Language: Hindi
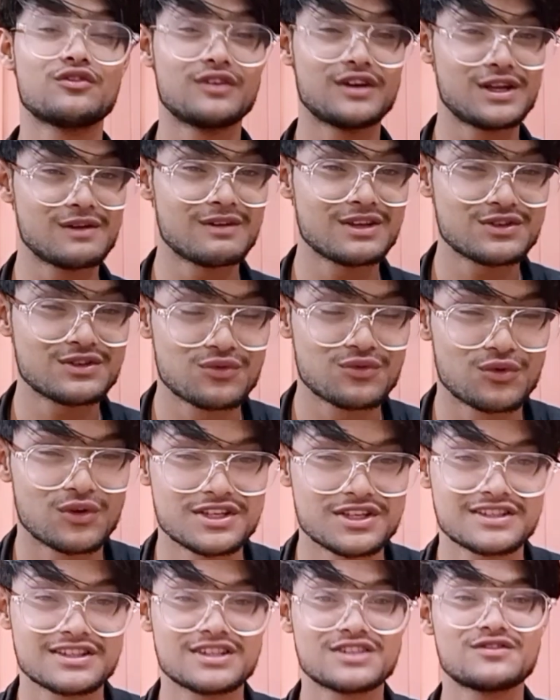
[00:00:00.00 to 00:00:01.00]
वेरी मच फॉर
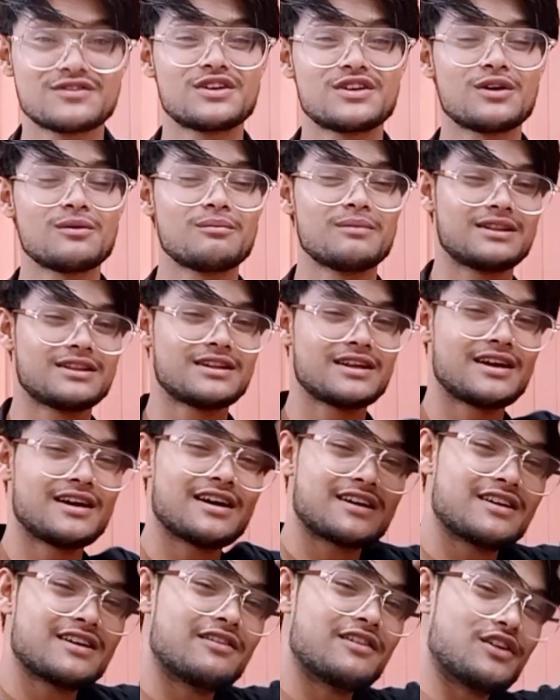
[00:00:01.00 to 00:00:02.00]
वॉचिंग दिस वीडियो मिलते हैं
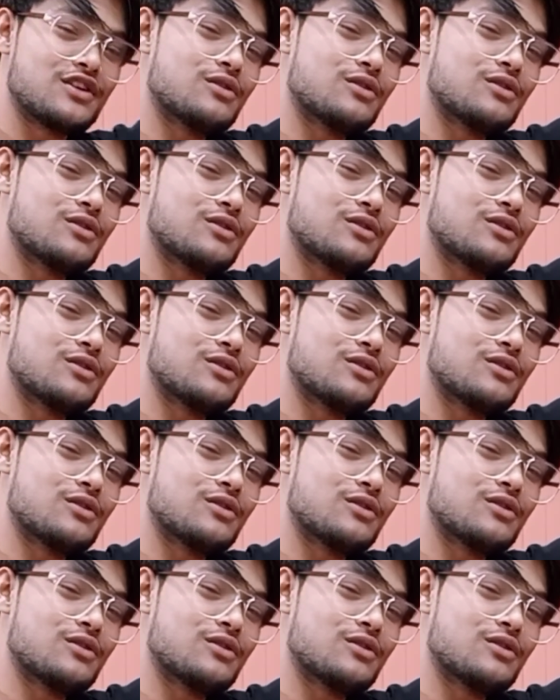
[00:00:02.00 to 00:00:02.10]
अगले वीडियो